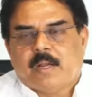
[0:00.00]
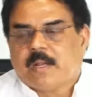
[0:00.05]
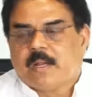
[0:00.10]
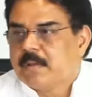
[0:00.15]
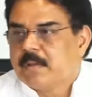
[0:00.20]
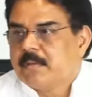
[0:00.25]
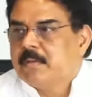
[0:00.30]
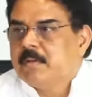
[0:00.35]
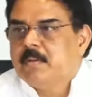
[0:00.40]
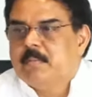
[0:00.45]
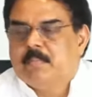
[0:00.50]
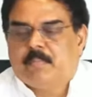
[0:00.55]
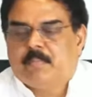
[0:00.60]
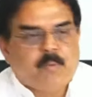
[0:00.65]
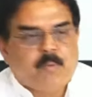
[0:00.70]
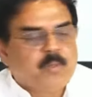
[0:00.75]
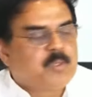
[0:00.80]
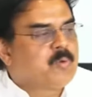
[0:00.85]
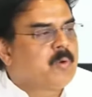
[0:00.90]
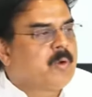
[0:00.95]
అంటే
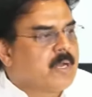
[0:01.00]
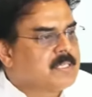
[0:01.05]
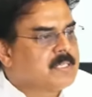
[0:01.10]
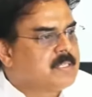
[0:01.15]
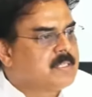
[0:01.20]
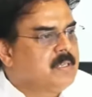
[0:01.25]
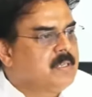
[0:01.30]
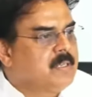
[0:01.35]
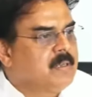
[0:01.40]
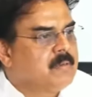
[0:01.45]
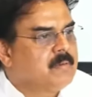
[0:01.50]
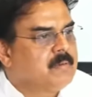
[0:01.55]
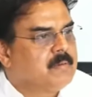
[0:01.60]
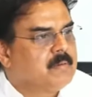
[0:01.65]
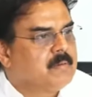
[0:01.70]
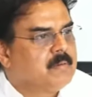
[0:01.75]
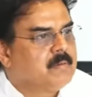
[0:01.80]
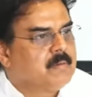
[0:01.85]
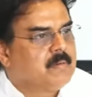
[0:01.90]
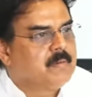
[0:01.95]
ప్రభుత్వం ఆస్తి
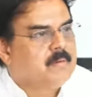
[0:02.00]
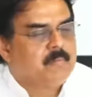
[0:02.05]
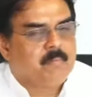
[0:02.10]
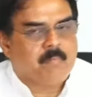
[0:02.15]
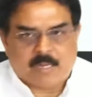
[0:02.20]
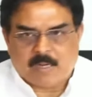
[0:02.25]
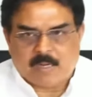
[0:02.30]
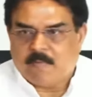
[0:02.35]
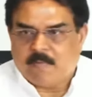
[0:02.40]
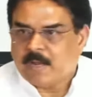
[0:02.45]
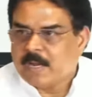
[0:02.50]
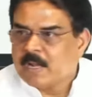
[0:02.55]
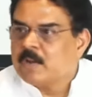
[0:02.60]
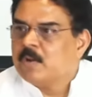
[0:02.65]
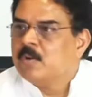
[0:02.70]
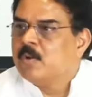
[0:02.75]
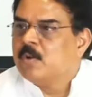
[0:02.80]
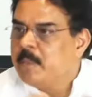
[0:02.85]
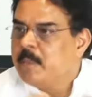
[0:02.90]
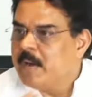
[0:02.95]
మన
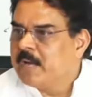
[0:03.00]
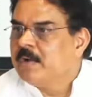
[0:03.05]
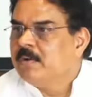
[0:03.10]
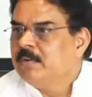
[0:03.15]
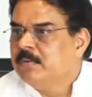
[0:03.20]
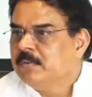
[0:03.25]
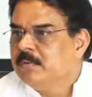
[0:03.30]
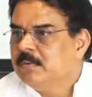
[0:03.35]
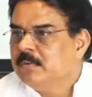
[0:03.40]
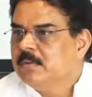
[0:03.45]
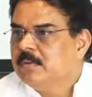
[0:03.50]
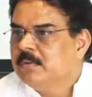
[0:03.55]
వనంలో భాగం